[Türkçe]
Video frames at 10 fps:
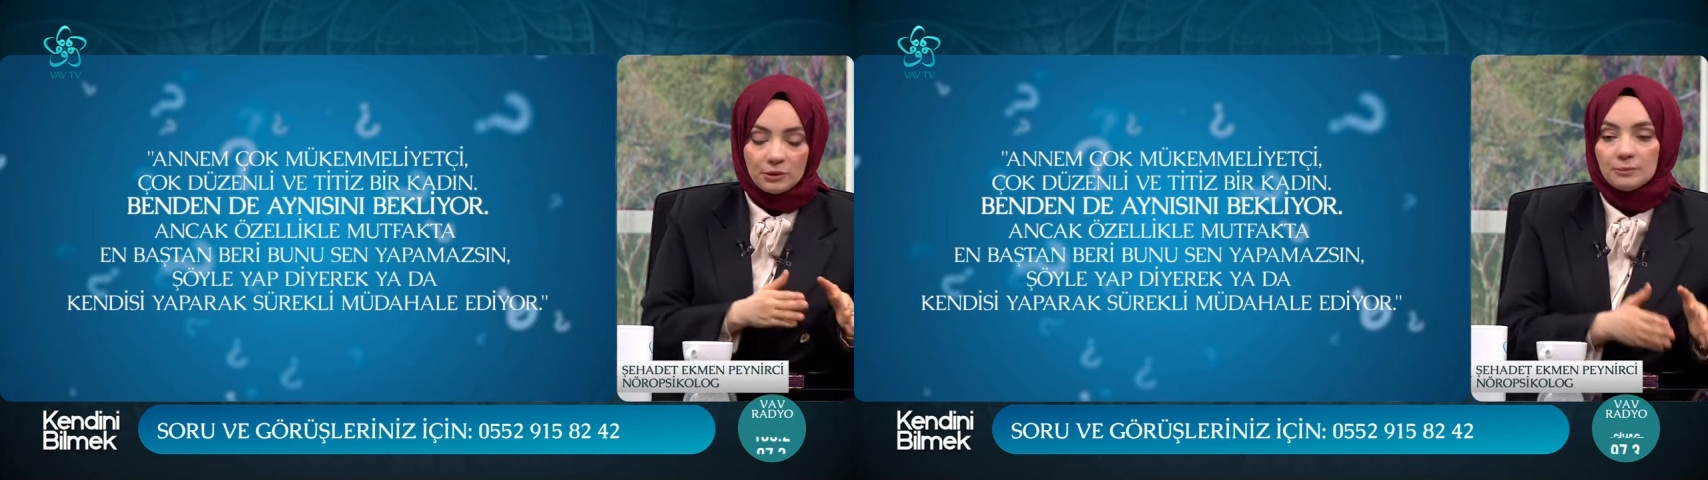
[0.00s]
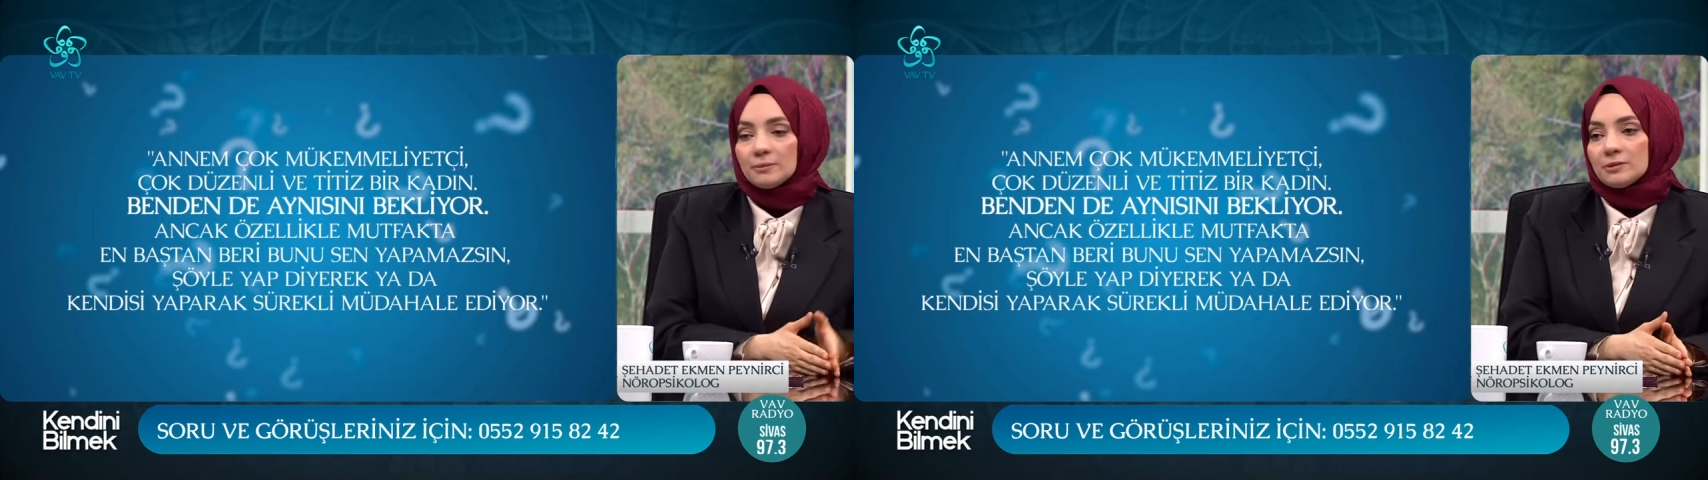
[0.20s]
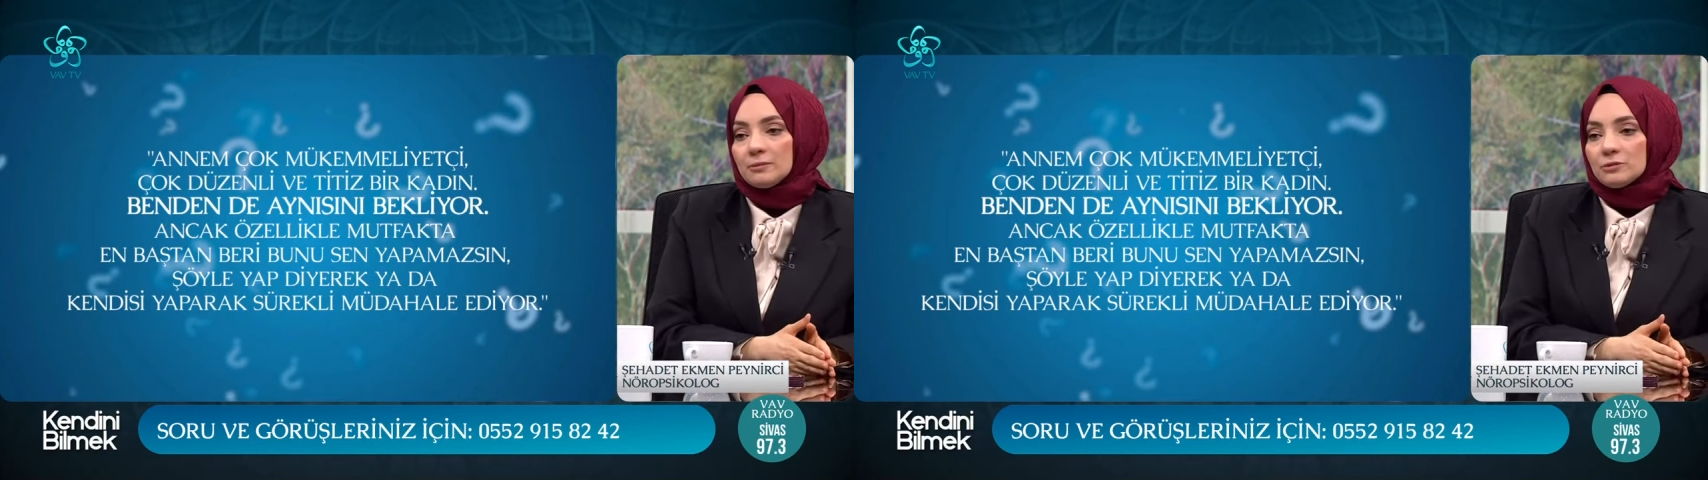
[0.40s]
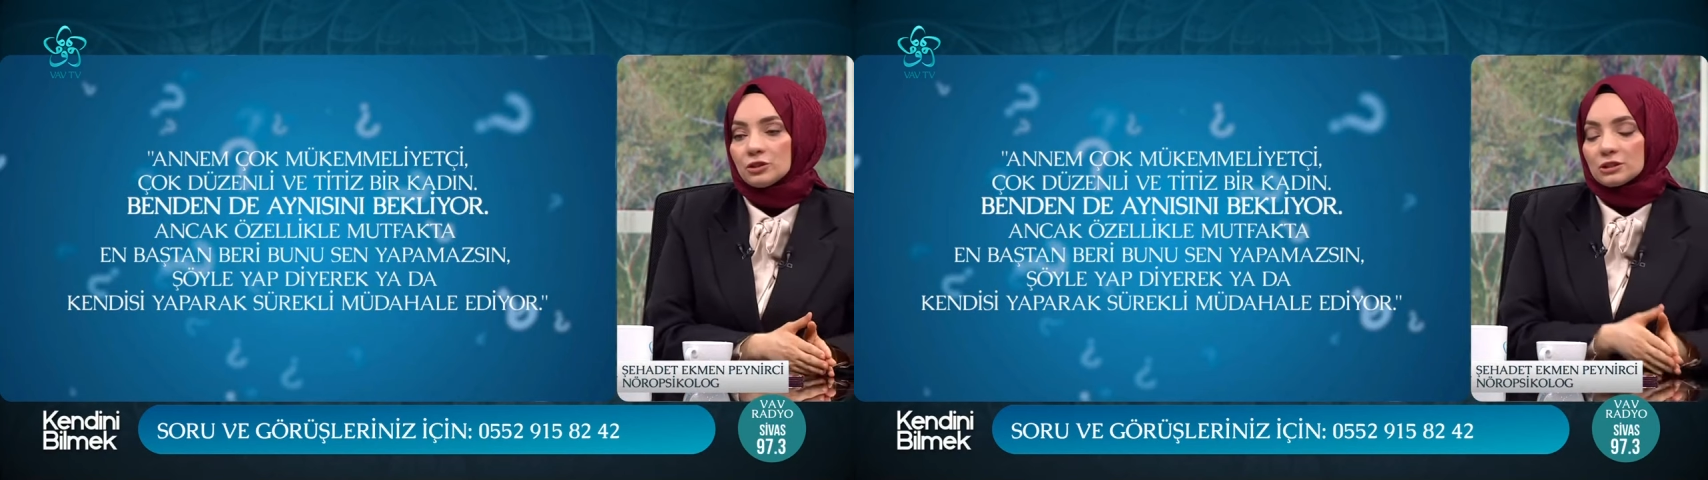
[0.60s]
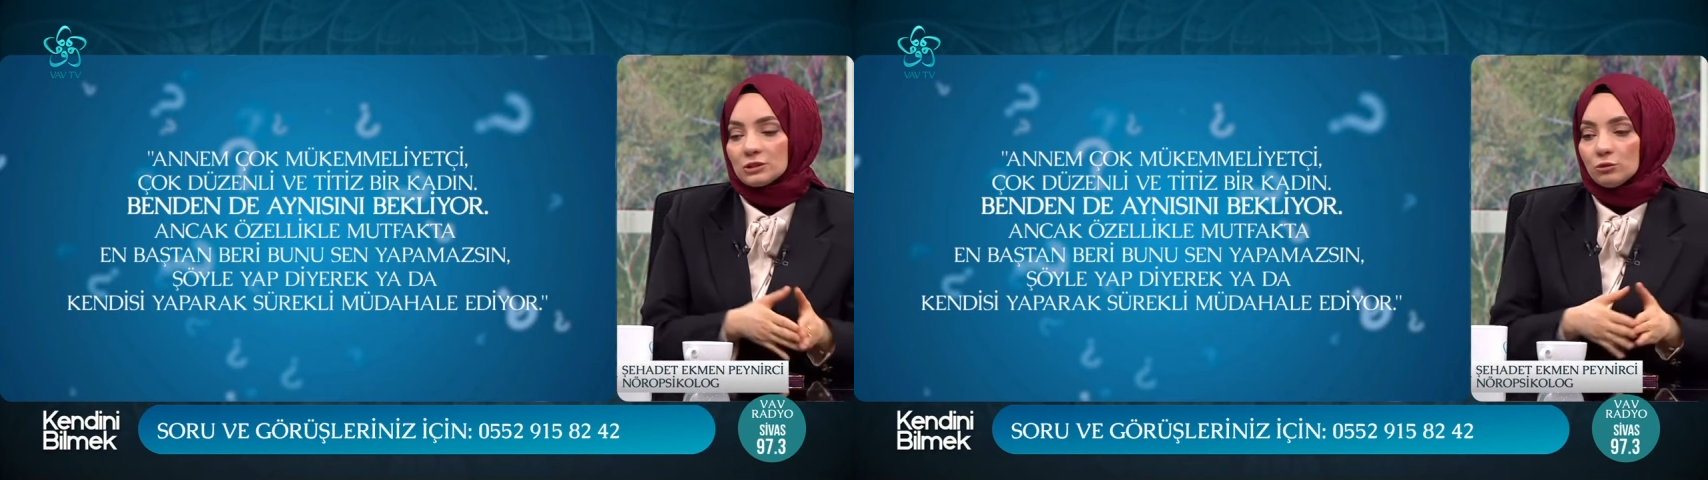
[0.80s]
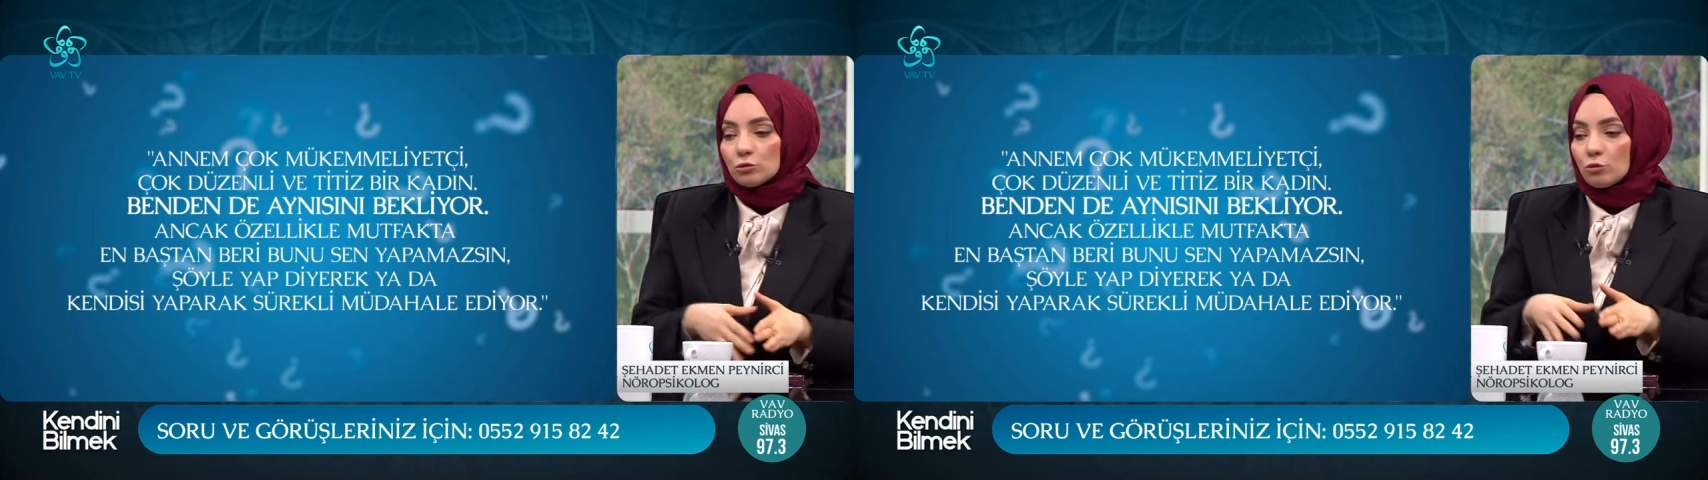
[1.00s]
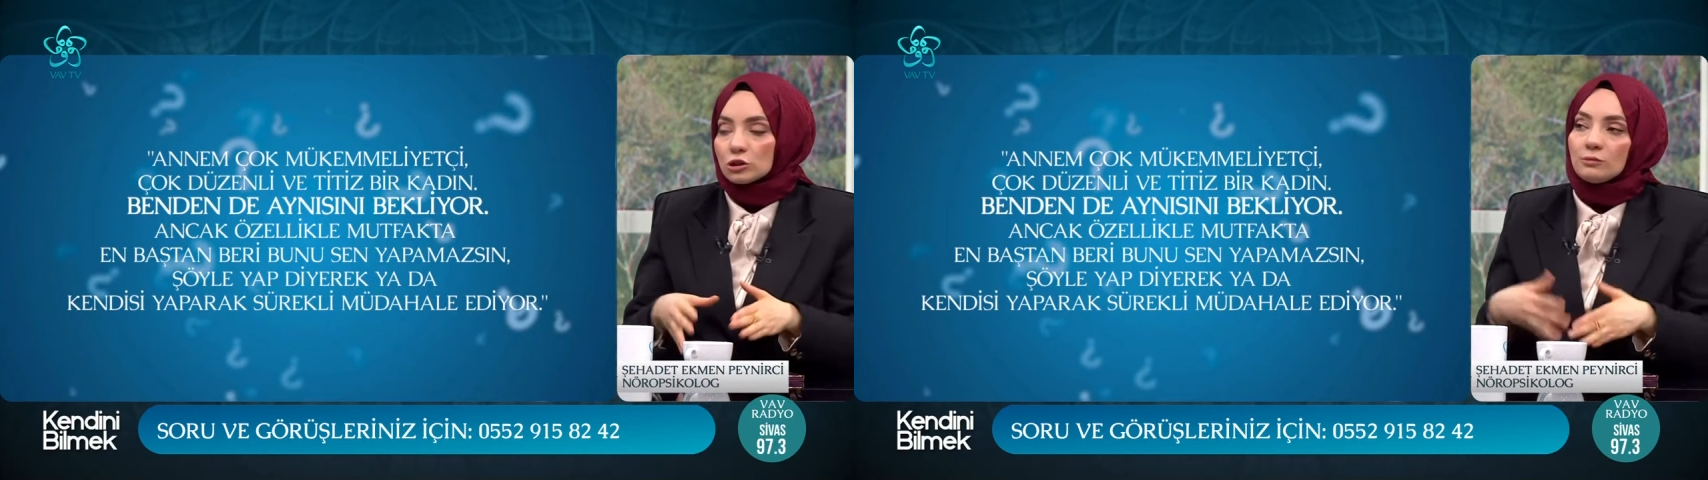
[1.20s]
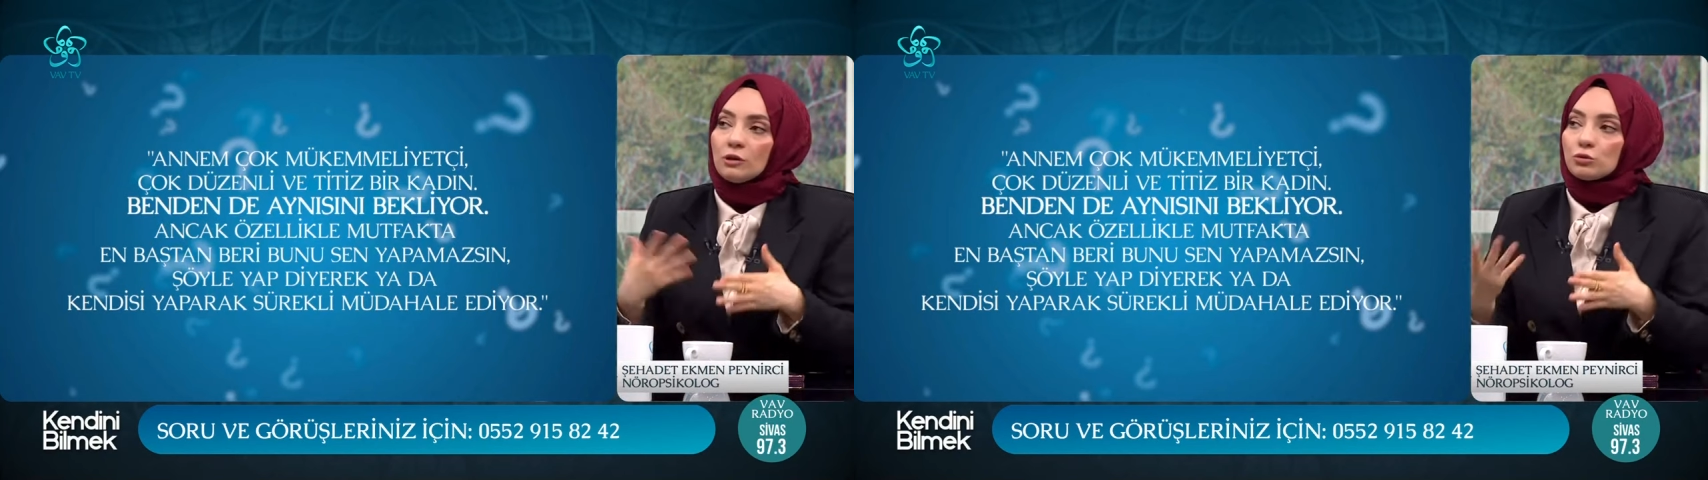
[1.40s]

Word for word: benim gibi temizleyeceksin diyorsa o zaman